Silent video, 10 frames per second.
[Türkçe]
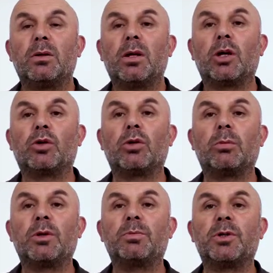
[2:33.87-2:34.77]

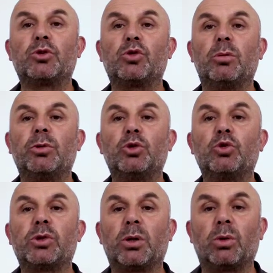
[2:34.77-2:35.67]
ekonomik bir sömürü
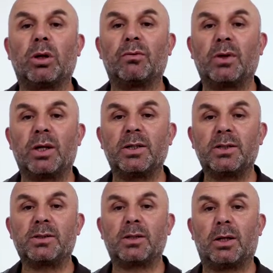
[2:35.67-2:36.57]
düzeni olan
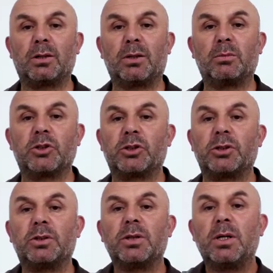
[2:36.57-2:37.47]
faiz
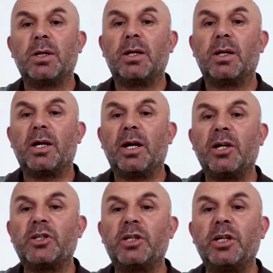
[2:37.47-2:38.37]
kaldırılmıştır.
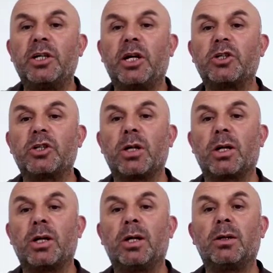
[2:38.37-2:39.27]
Eski
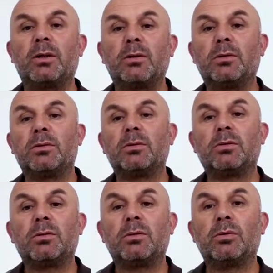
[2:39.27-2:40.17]
inançlara
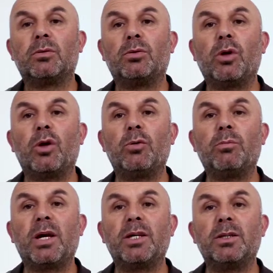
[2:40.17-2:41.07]

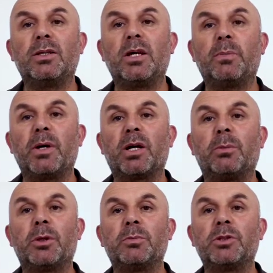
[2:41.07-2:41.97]
dönmeyin diye
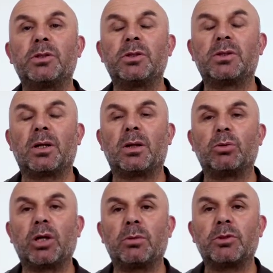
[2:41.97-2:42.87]
Peygamberimiz insanları
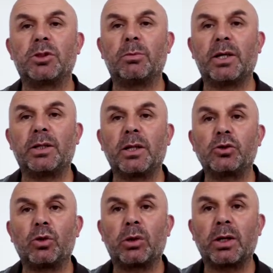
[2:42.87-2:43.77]
uyarmıştır. Benden
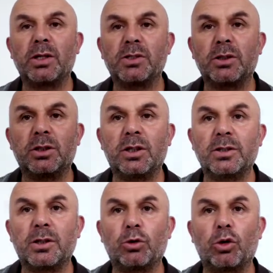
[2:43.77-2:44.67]
sonra eski
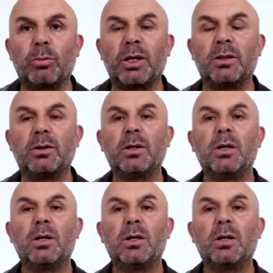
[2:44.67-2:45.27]
dininize dönmeyin.